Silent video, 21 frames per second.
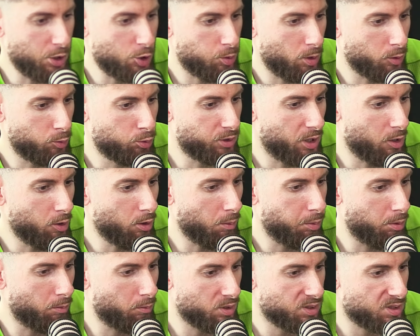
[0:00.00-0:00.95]
choix tout à l'heure.
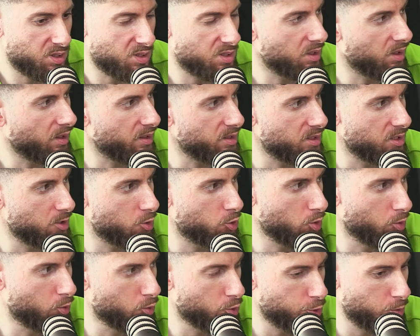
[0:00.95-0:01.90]
Pour moi, ça, reste des
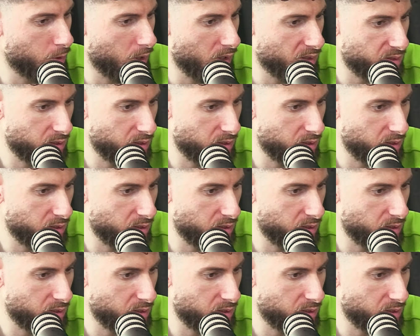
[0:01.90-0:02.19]
seconds choix.